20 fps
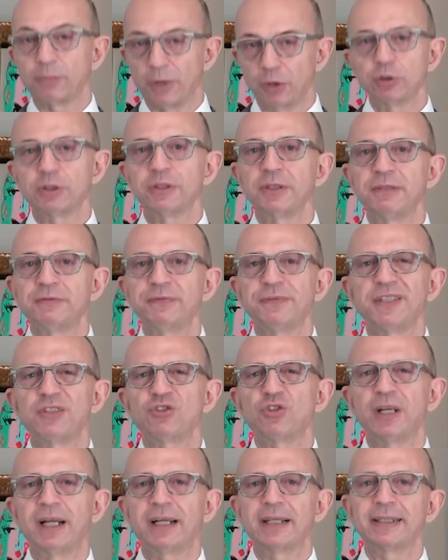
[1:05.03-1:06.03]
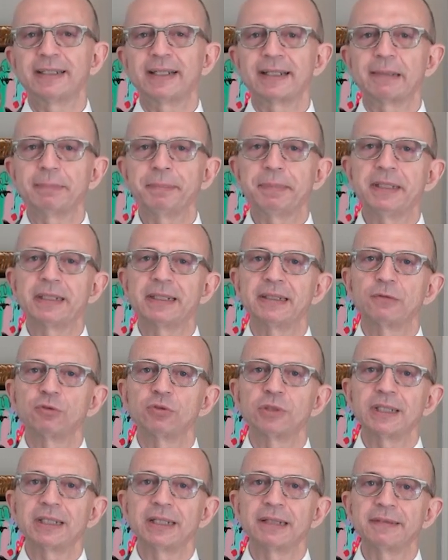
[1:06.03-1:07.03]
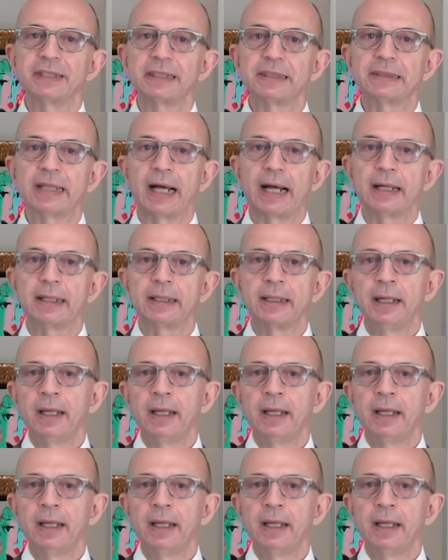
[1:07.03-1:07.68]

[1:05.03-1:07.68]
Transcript: molto difficile anche da capire, devo dire la verità.